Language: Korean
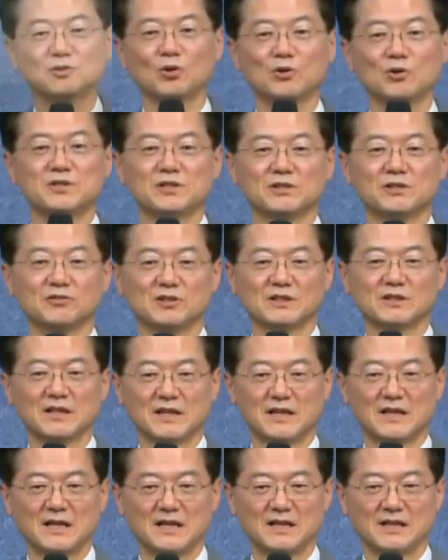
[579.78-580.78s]
돌적이를
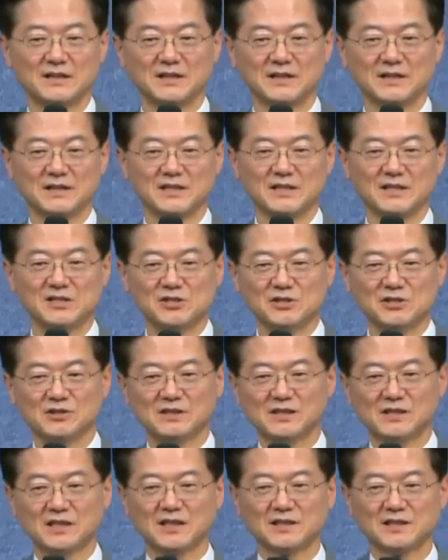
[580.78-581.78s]
따라 이 힌지를
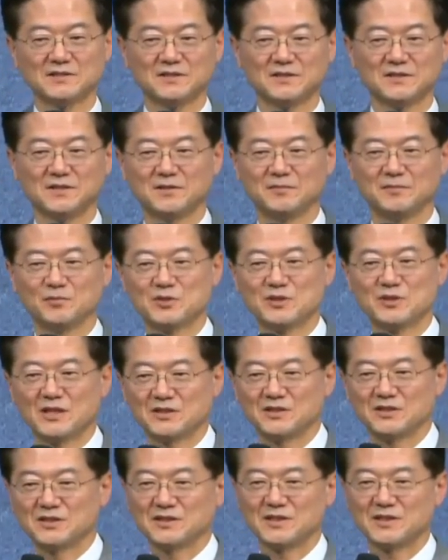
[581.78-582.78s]
따라서
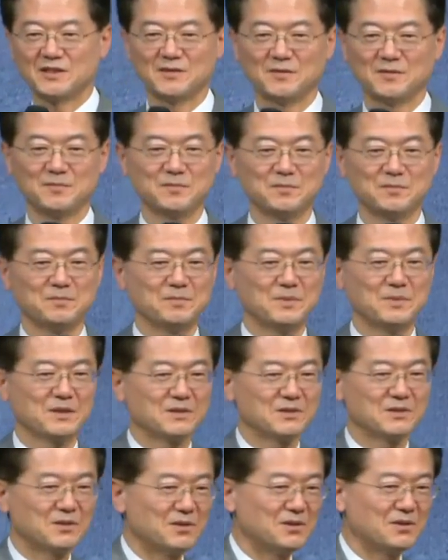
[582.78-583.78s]
문짝은 이렇게
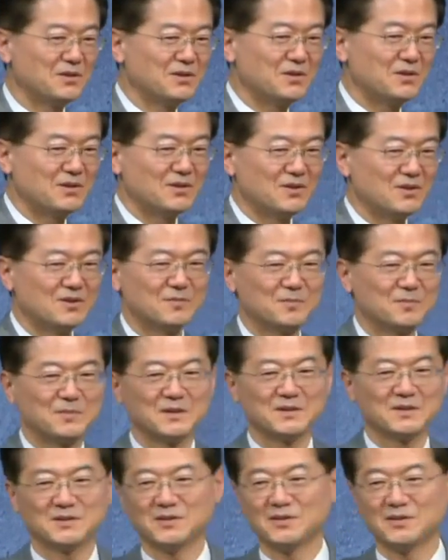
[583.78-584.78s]
삐그덕
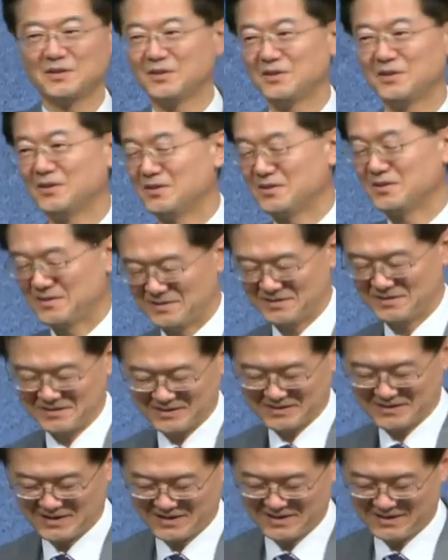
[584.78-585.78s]
삐그덕
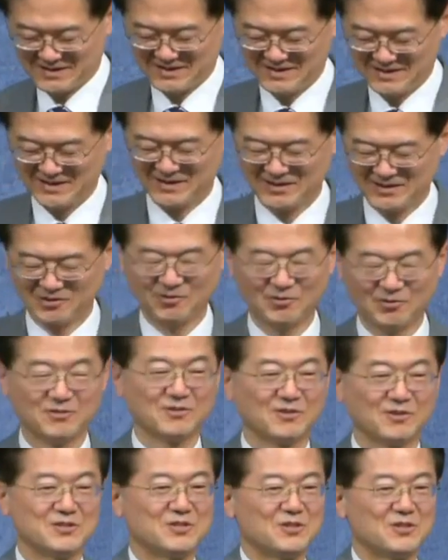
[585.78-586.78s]
이렇게 도는
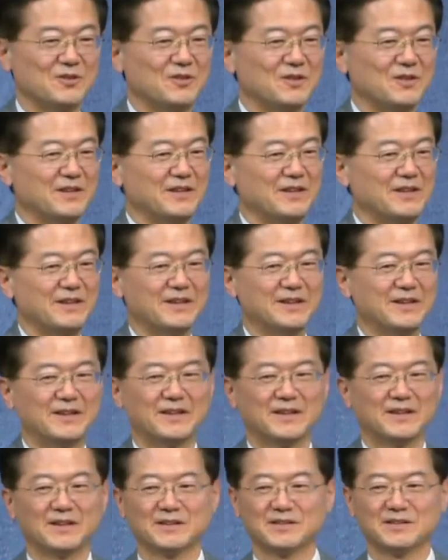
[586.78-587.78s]
거죠. 예.
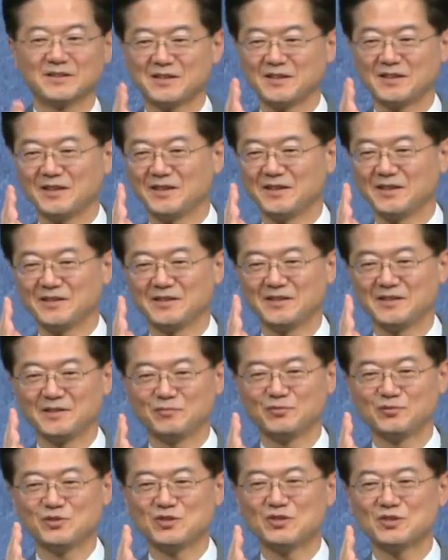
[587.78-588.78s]
그러니까 이
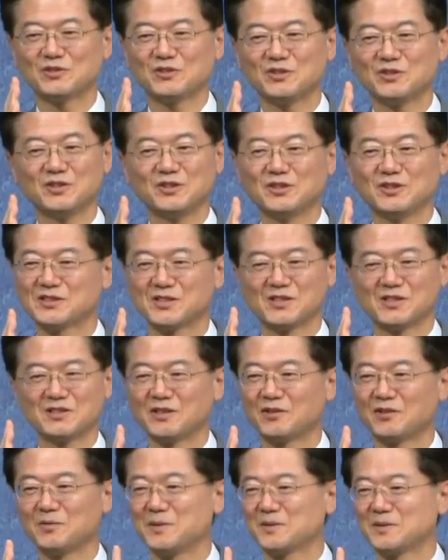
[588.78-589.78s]
문짝이를
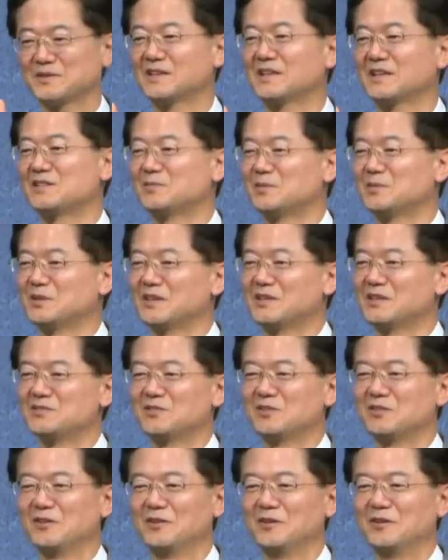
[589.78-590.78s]
절대로 벗어나지
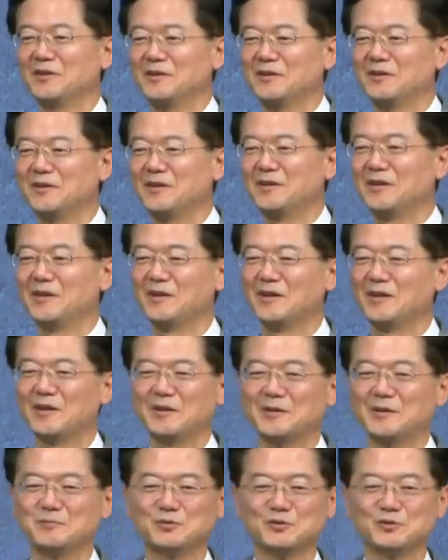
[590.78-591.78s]
못하죠. 예.
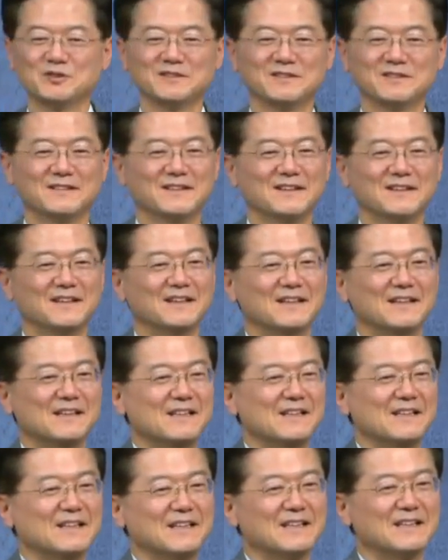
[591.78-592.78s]
문은
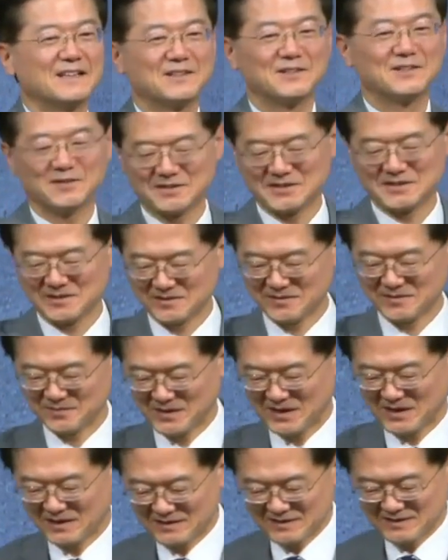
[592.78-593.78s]
그런 것처럼
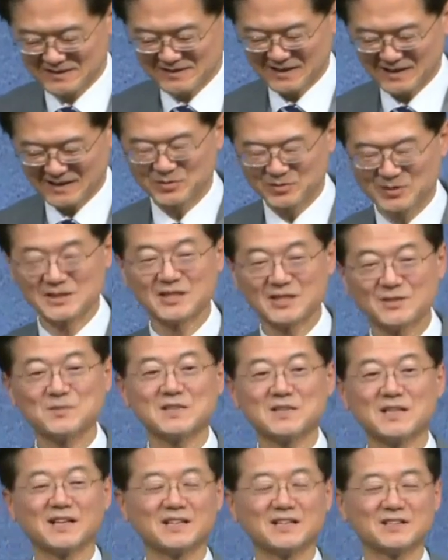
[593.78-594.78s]
게으른 사람은
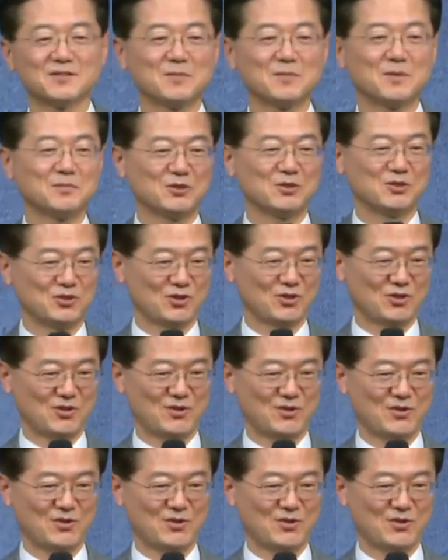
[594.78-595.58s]
침상에서 맴돌죠.